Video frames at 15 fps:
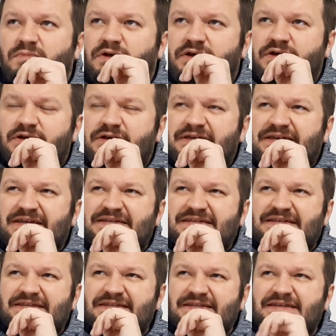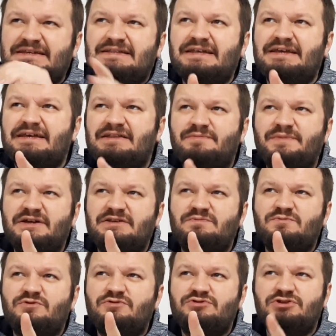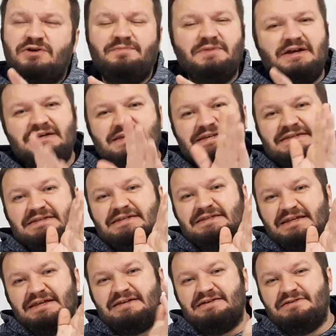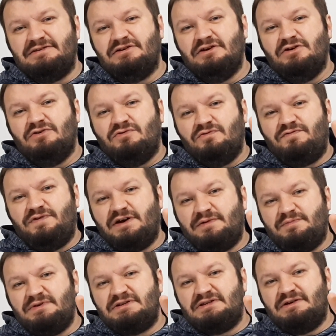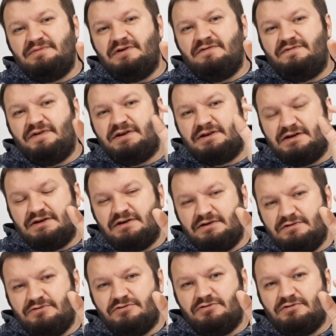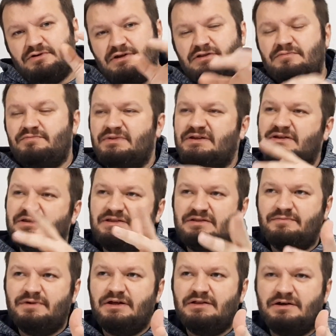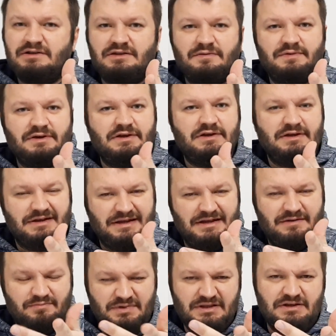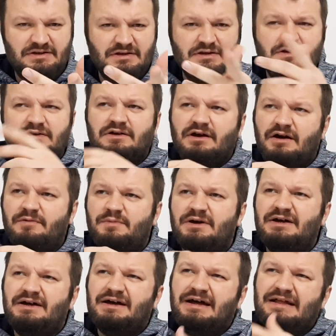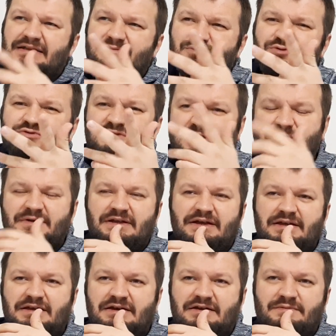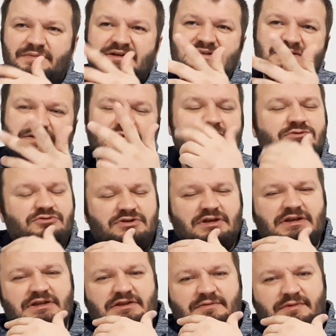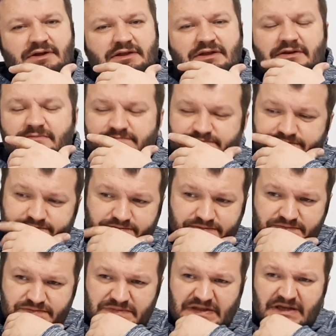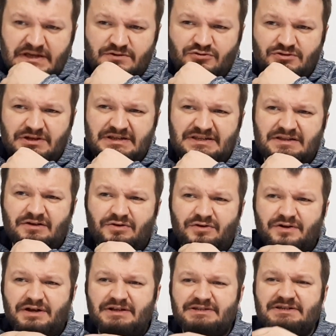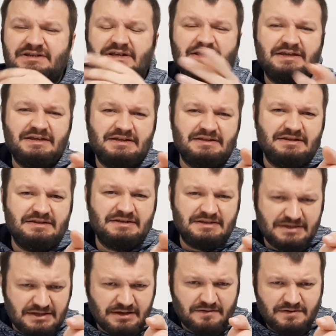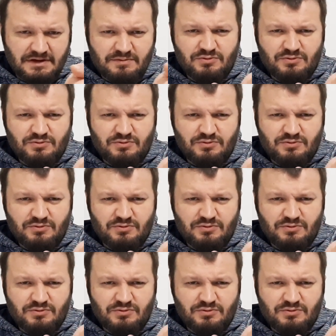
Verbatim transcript: e, kesinlikle yetmez mi hocam? Ya kesin değil. Hani ufak bir zaman farkı kalıyor. Hani bir ihtimal atamaya yarayabilir. Ama e, muhtemelen yaramaz yüksek ihtimalle. E, dolayısıyla öğrenciyken girdiğiniz sınavlar